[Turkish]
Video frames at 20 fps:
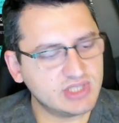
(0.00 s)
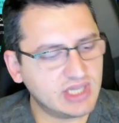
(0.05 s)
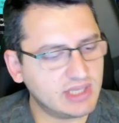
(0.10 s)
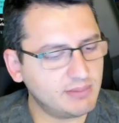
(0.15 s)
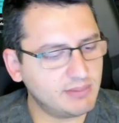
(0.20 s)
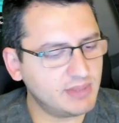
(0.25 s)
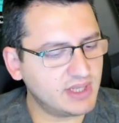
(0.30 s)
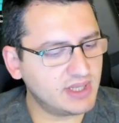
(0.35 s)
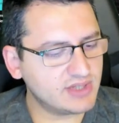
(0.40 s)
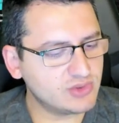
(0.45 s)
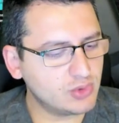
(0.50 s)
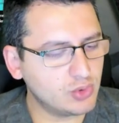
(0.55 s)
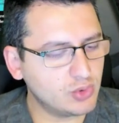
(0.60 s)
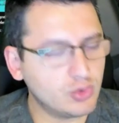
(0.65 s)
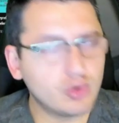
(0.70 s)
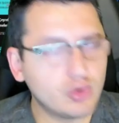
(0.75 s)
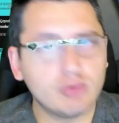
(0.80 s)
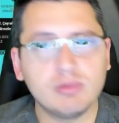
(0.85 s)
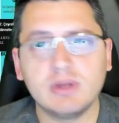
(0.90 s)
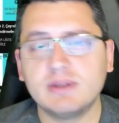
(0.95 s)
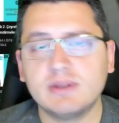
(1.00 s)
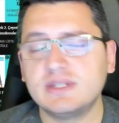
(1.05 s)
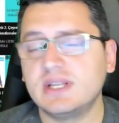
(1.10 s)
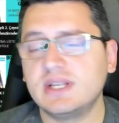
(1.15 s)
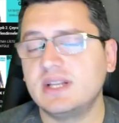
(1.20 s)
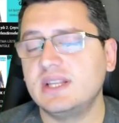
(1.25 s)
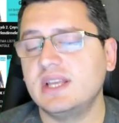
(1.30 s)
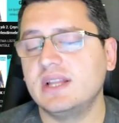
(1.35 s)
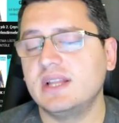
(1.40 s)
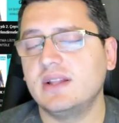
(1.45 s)
Yani biraz da yorum
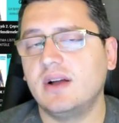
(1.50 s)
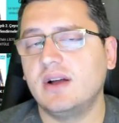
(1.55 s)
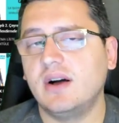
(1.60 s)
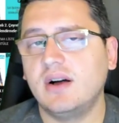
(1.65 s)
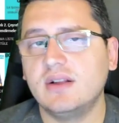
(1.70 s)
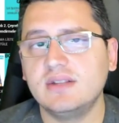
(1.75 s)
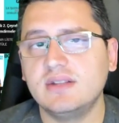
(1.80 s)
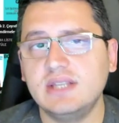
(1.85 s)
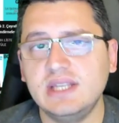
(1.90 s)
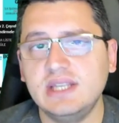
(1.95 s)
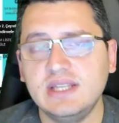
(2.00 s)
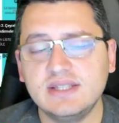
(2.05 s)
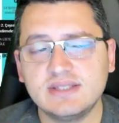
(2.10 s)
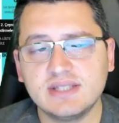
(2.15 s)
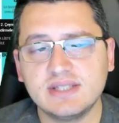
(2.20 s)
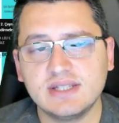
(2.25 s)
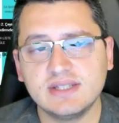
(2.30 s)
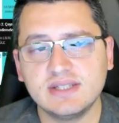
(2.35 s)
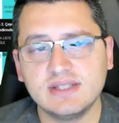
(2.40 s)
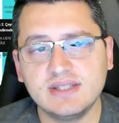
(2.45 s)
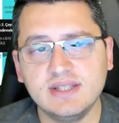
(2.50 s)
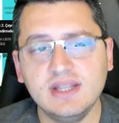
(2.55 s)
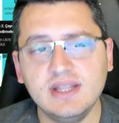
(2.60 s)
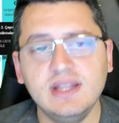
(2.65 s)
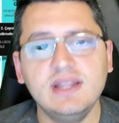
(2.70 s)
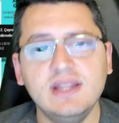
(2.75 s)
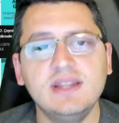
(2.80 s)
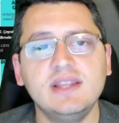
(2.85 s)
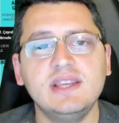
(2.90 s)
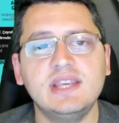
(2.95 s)
yazarken aa insanın
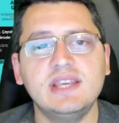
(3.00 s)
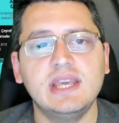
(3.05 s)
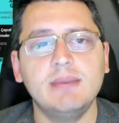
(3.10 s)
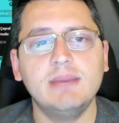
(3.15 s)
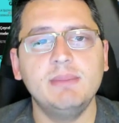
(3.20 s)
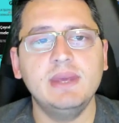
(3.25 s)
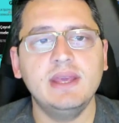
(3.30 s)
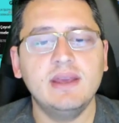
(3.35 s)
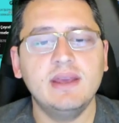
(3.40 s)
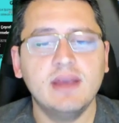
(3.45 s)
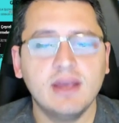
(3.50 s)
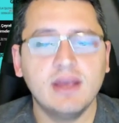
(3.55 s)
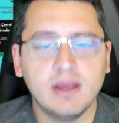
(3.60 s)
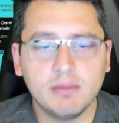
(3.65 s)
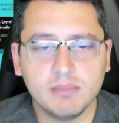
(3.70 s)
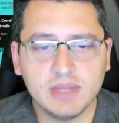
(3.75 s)
dilinin kemiği